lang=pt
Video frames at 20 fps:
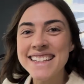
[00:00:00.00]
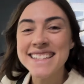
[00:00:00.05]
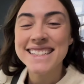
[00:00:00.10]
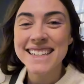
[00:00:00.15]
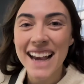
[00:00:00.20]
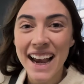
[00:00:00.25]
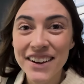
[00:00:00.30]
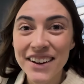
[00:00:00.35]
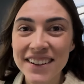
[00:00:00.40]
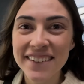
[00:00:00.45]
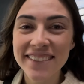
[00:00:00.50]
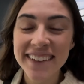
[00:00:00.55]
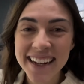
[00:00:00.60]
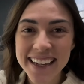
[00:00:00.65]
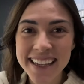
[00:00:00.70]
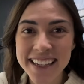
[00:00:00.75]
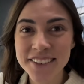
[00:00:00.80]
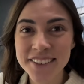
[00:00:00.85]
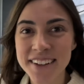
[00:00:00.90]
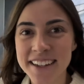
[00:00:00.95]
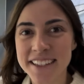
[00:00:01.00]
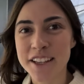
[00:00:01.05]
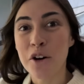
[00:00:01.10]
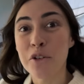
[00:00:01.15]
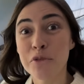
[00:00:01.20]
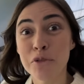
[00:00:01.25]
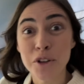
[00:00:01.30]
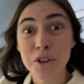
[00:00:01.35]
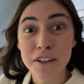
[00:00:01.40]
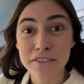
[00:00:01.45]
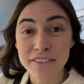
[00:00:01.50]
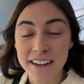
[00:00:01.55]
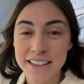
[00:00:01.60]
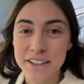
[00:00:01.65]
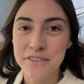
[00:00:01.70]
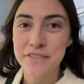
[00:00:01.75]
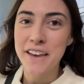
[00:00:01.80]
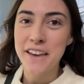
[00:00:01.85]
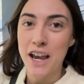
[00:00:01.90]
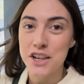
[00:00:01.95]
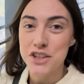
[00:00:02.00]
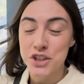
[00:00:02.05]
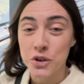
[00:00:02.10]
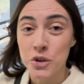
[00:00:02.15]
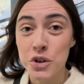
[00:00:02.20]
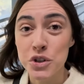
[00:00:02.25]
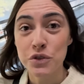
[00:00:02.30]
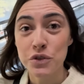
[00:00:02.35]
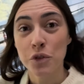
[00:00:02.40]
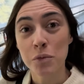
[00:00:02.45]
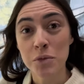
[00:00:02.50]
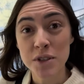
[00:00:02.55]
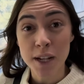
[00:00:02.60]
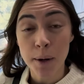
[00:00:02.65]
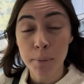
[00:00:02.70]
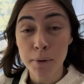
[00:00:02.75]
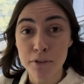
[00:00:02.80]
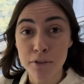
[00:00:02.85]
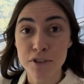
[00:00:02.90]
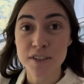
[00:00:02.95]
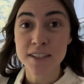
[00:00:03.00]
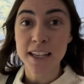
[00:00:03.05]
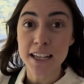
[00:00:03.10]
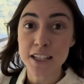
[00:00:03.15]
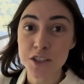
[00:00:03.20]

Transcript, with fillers: Chay Oliveira aqui do canal Vou Levar na Viagem. Hoje eu vou mostrar para vocês